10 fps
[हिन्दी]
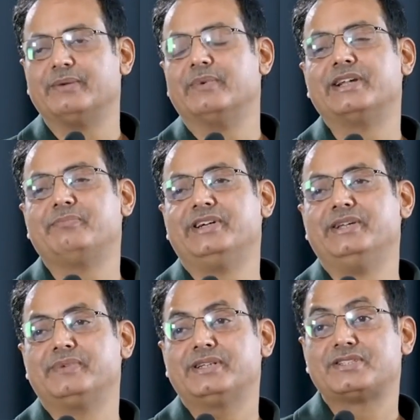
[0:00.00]
हमारी
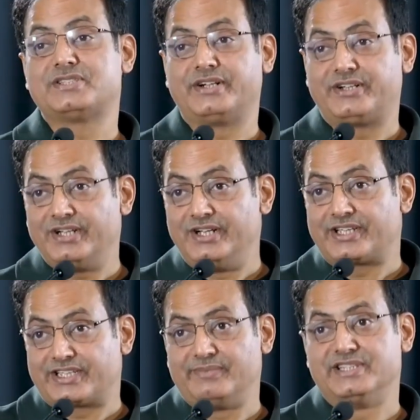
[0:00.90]
पीढ़ी में ना चिट्ठी
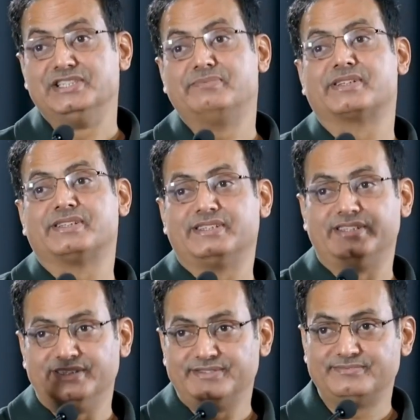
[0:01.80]
लिख के भेजनी पड़ती
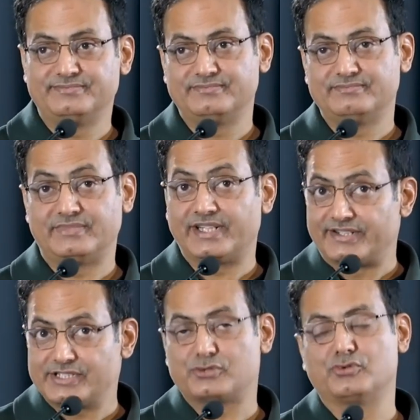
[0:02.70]
थी बड़ा
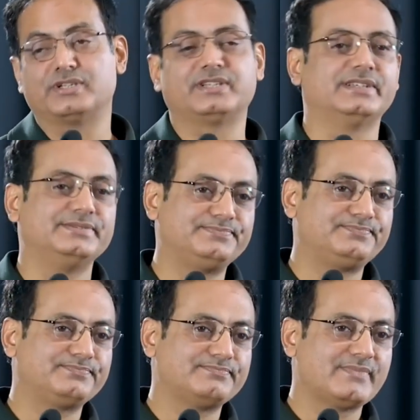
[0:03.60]
रिस्क होता था
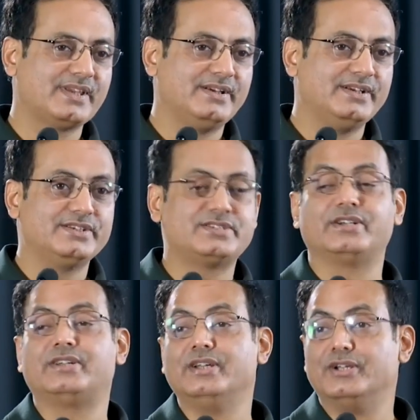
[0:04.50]

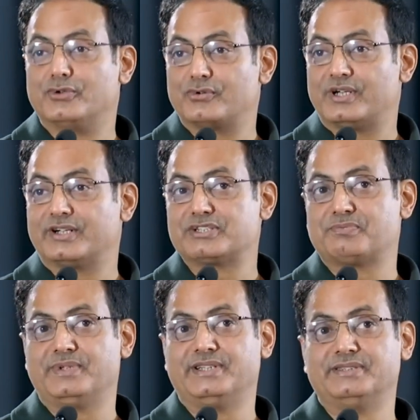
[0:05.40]
चिट्ठी लिखो
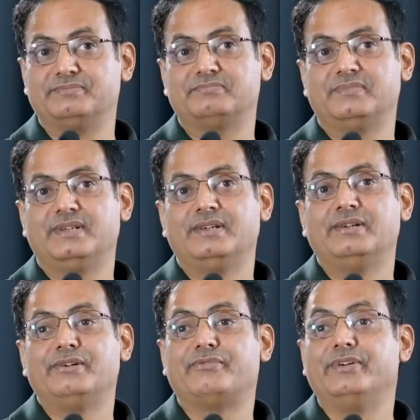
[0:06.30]
कागज़ पे
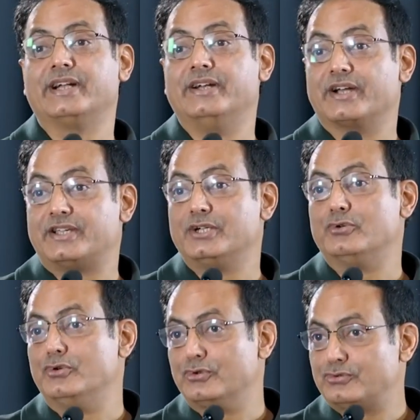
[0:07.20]
फिर एक डाकिया
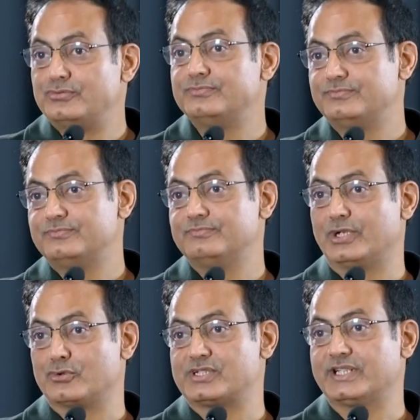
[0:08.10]
ढूंढो
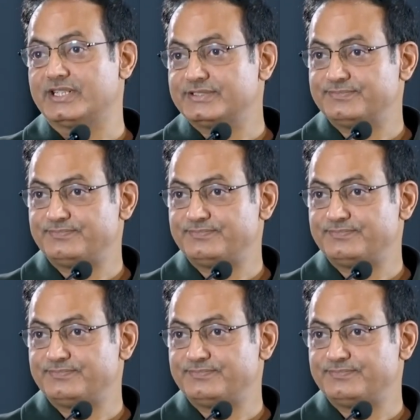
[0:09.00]
भरोसे का